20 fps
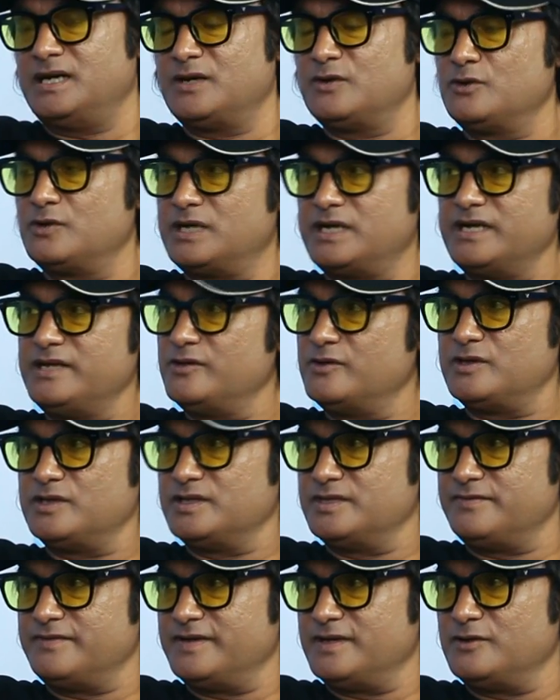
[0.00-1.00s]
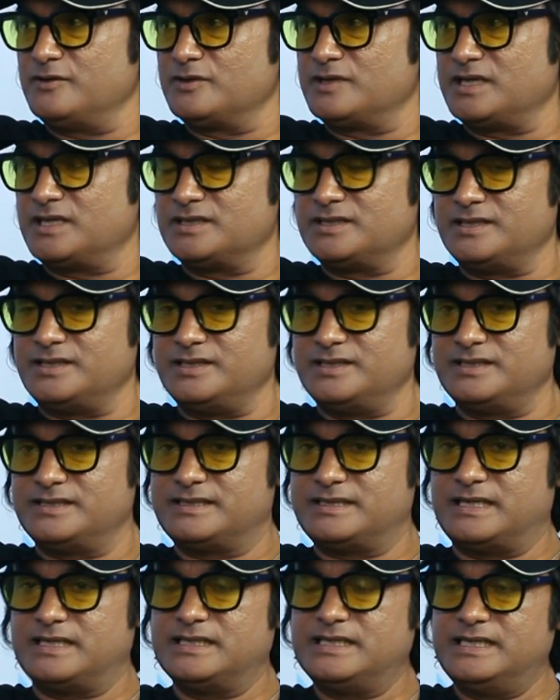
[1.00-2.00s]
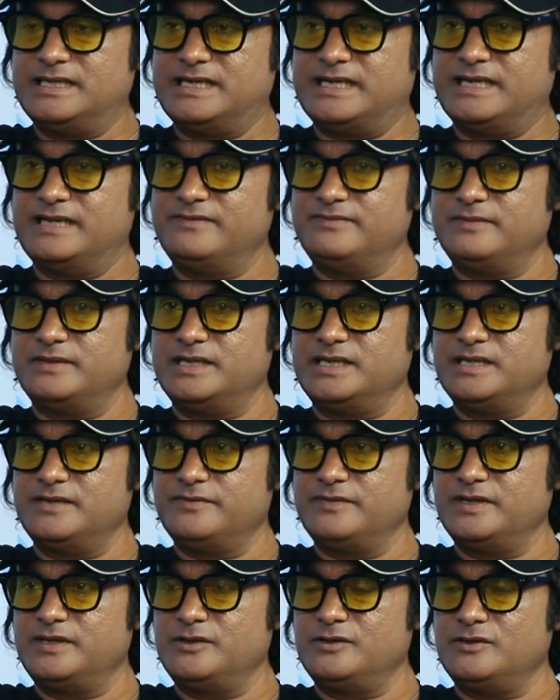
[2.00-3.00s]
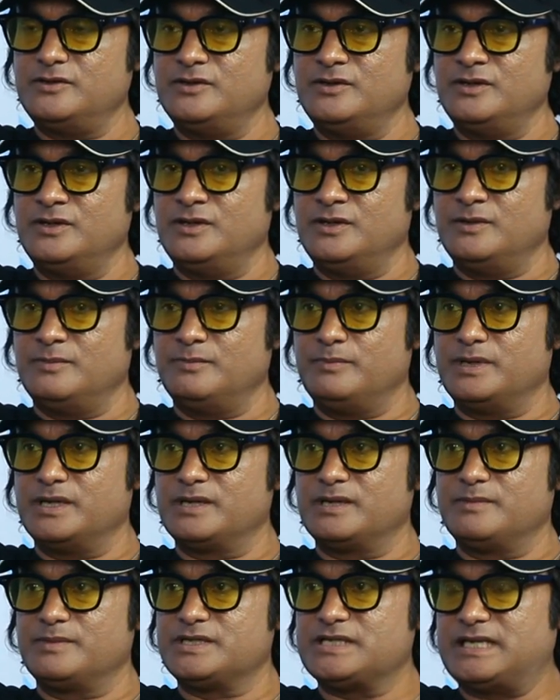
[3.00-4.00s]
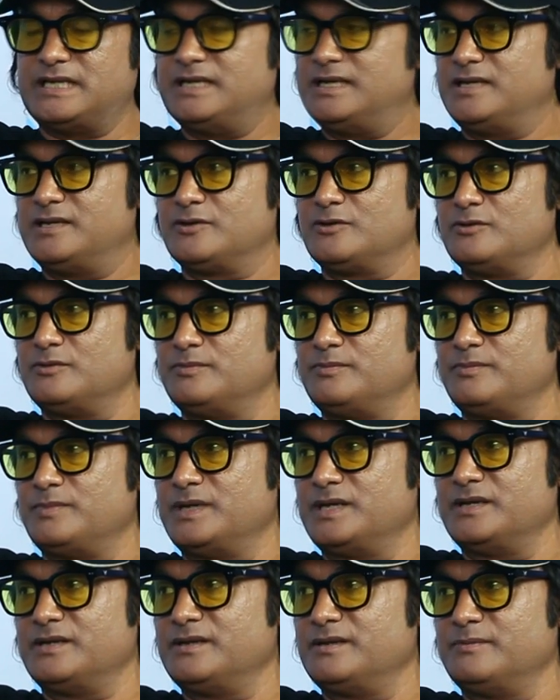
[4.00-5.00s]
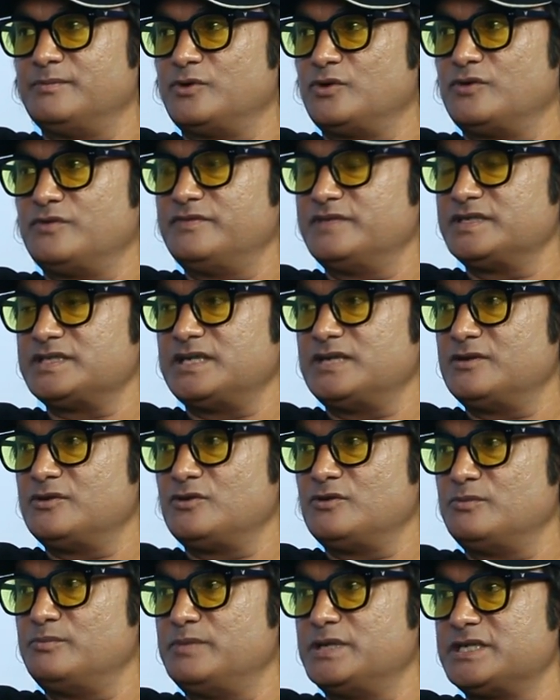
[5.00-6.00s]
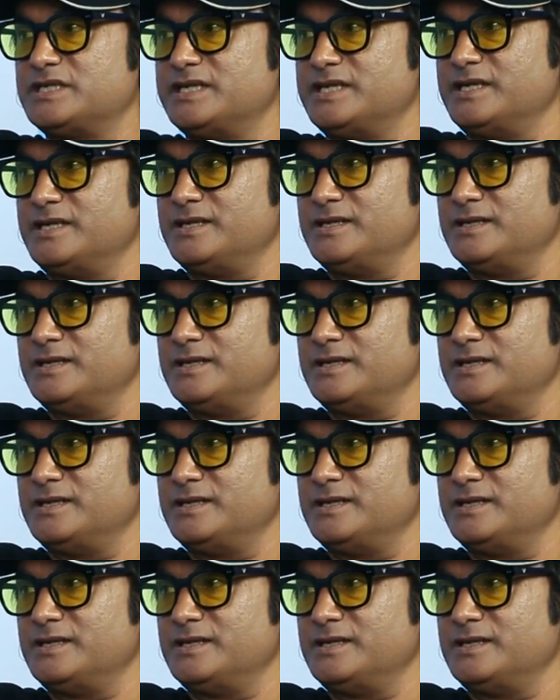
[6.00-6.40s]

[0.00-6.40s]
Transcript: আরও গাড়িও কিনে ফেললো তাড়াতাড়ি তাড়াতাড়ি গাড়ি কিনে ফেললো বাট চালায় না তো মানে বরফে চালানোর অভ্যেস নেই